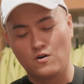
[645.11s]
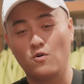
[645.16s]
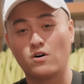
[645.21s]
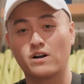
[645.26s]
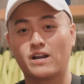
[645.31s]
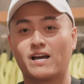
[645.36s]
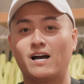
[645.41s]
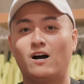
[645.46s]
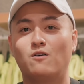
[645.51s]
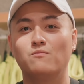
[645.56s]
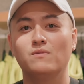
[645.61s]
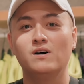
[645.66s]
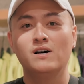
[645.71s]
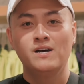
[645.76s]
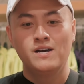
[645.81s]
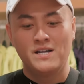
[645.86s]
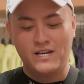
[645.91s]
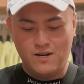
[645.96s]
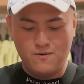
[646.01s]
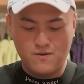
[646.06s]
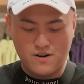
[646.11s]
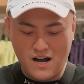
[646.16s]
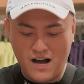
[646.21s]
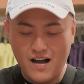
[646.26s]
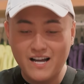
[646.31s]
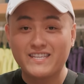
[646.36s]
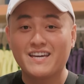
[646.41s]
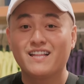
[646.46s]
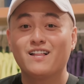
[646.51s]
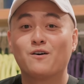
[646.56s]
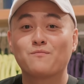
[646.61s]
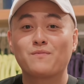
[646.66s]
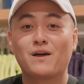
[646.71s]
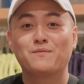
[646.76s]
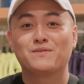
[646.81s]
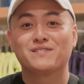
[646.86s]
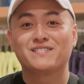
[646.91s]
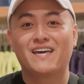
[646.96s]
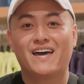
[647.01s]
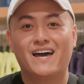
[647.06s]
cái quần này không. Nếu mà có thì chắc là hôm
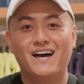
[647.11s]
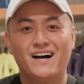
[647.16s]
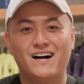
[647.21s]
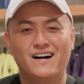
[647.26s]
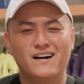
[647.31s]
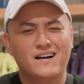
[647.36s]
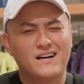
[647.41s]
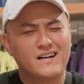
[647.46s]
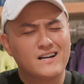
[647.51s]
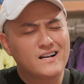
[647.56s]
nay mình sẽ